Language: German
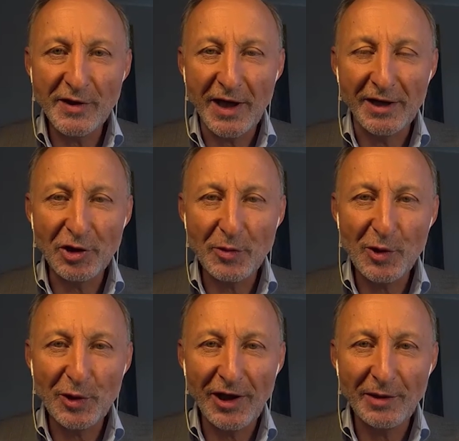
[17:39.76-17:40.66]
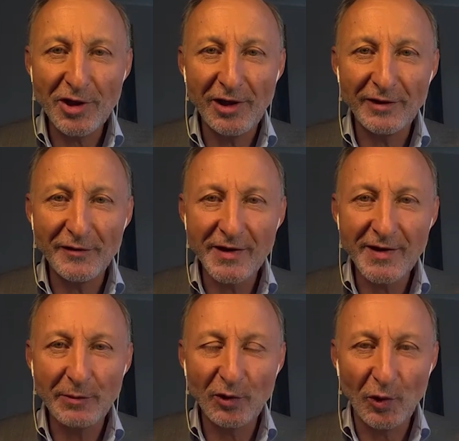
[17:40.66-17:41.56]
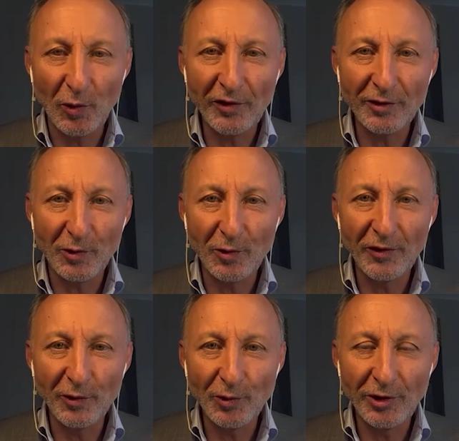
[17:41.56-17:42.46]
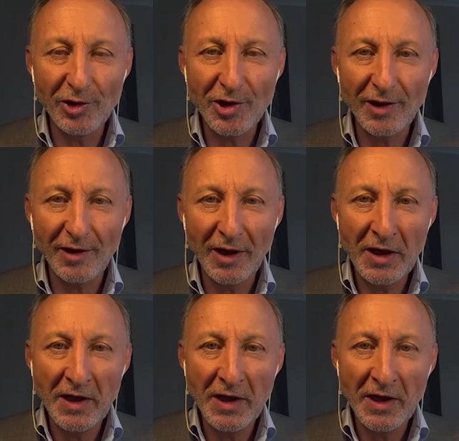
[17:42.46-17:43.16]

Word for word: bisher angesprochen haben, stellen wir fest, es gibt große, große Unterschiede.